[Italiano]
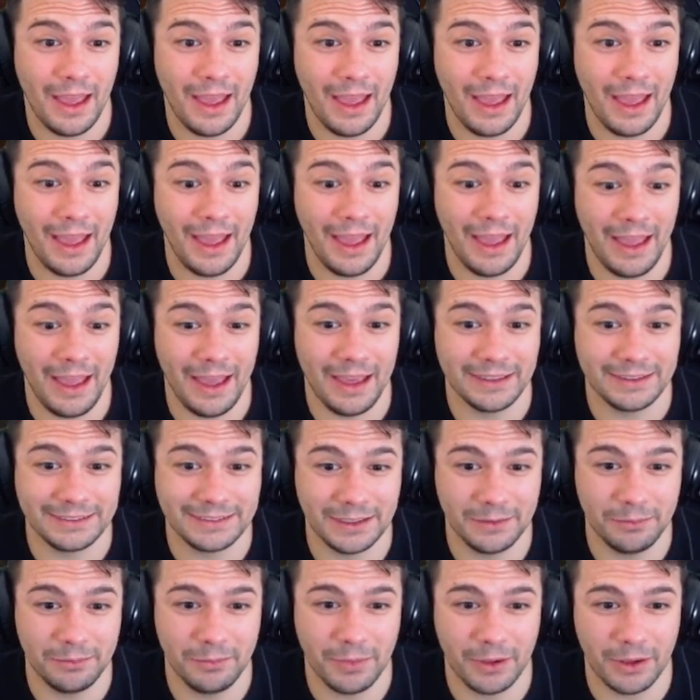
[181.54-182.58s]
Eh,
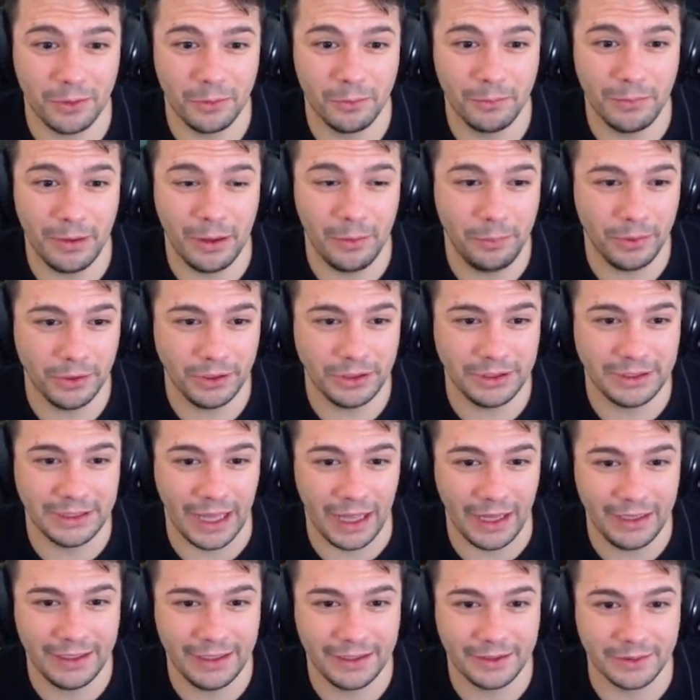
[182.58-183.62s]
sembrano un bel po' di
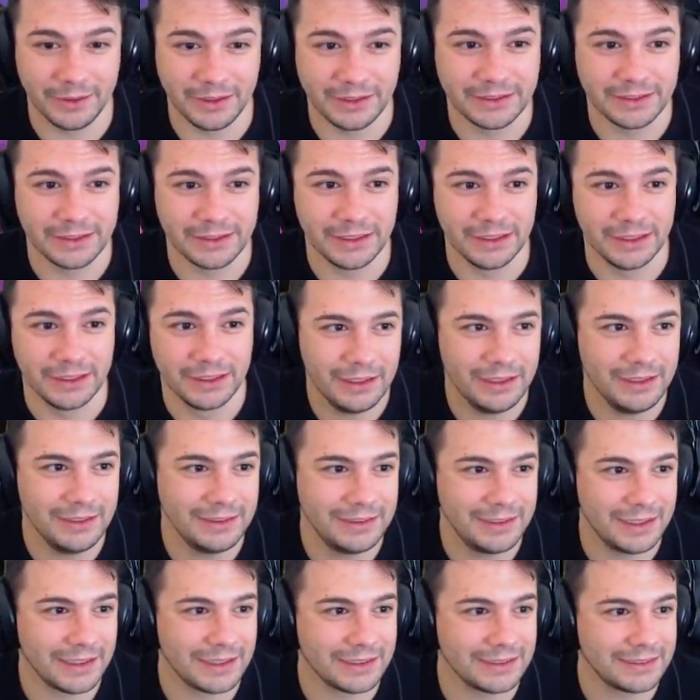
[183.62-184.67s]
danni questi.
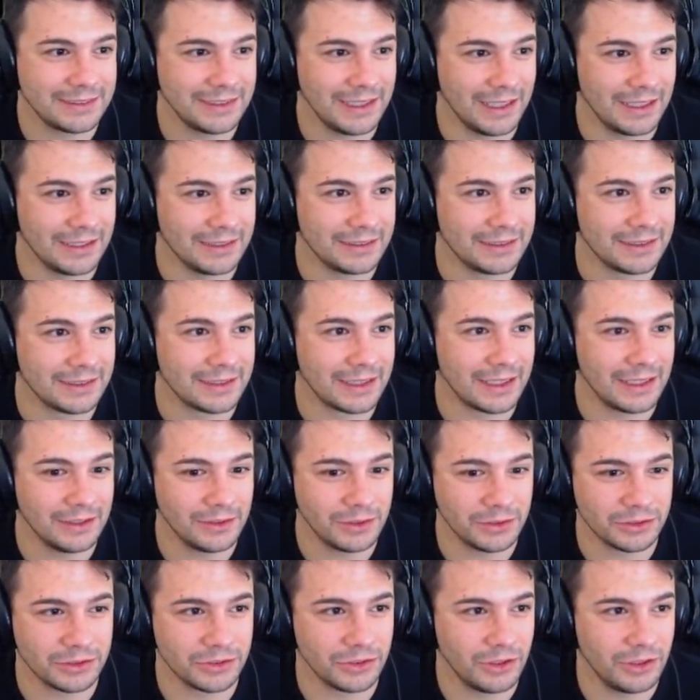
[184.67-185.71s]
Interessante. Tra
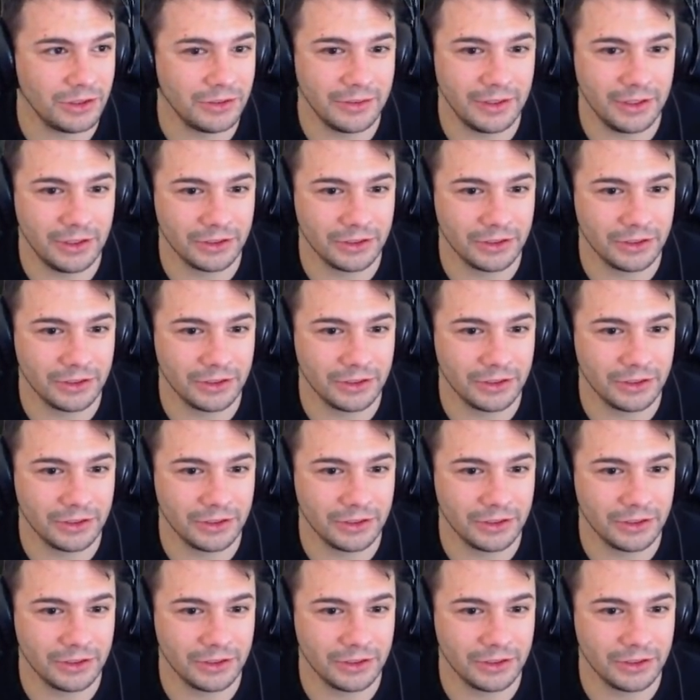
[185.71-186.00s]
l'altro è solo a livello